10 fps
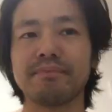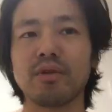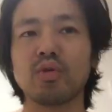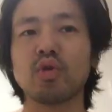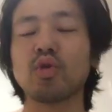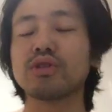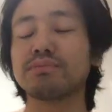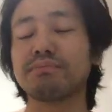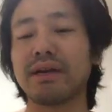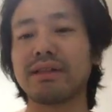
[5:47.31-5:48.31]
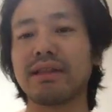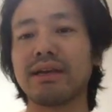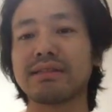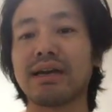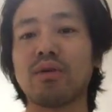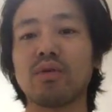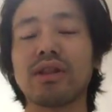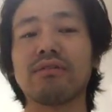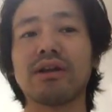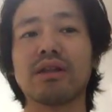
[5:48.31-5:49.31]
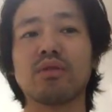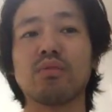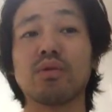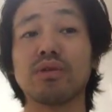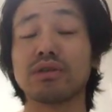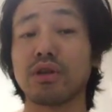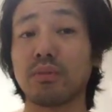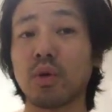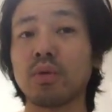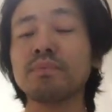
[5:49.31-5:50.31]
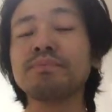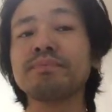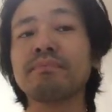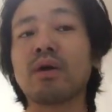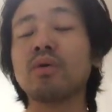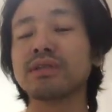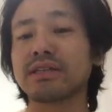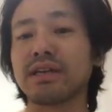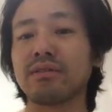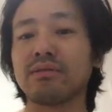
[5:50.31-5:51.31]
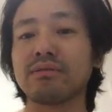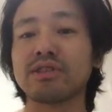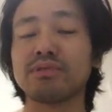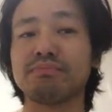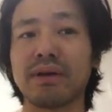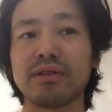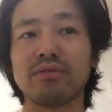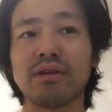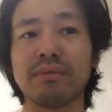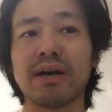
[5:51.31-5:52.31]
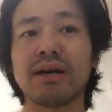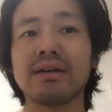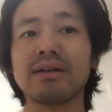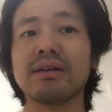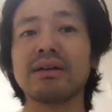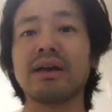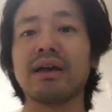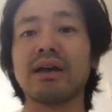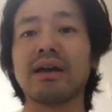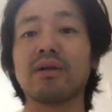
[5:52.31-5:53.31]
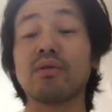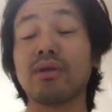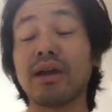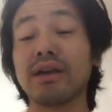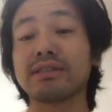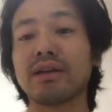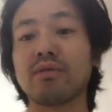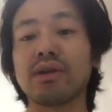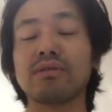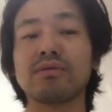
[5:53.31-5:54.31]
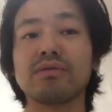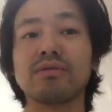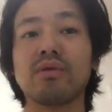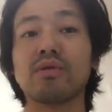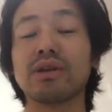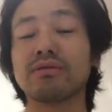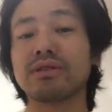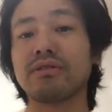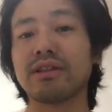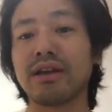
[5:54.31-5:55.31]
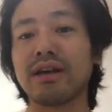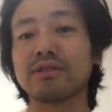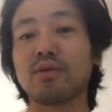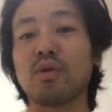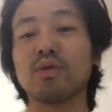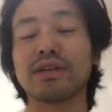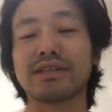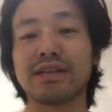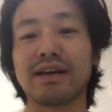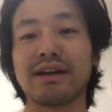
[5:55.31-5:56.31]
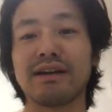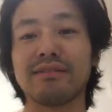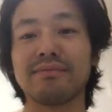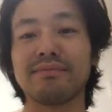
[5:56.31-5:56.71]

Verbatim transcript: 本当人の失敗って参考になるなと思うんですけども、神崎さんの失敗といえば、えー、このね、下のリンクをクリックしてくれたら、その神崎さんが、